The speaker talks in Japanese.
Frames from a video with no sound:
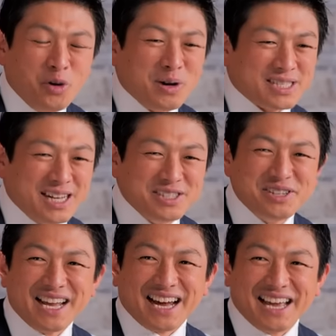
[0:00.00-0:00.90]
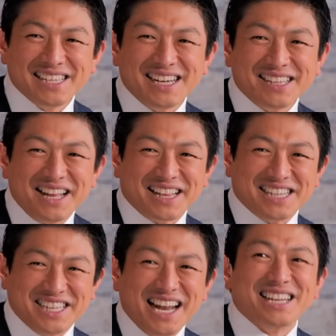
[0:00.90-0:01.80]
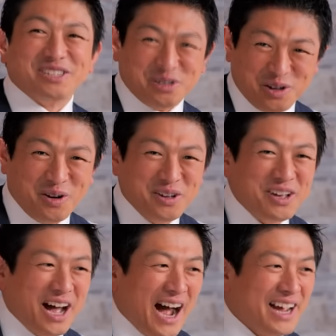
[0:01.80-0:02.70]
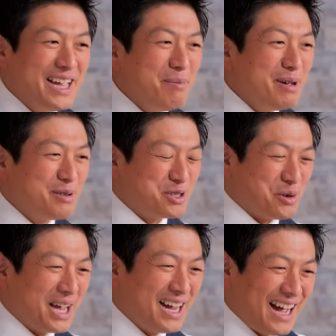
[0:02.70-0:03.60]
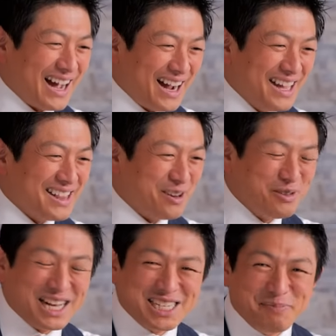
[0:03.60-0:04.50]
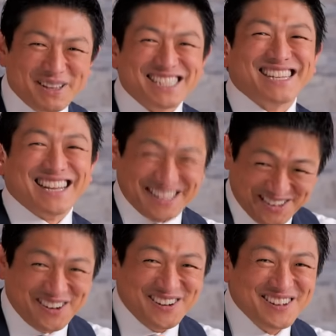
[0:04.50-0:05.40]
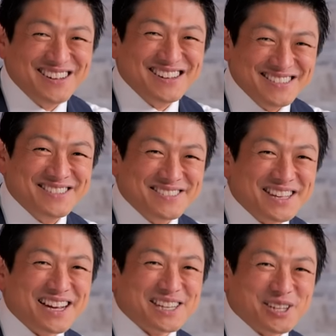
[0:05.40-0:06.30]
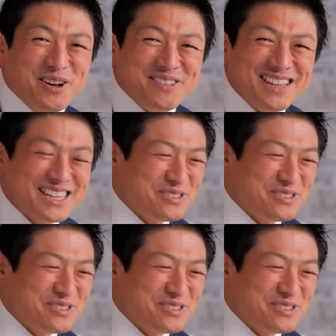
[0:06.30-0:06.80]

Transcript: 日本は30年間経済停滞してないでしょと、ね、IMF の助言がかえって日本の足引っ張ってんじゃねえかと、うん、うん、だからそん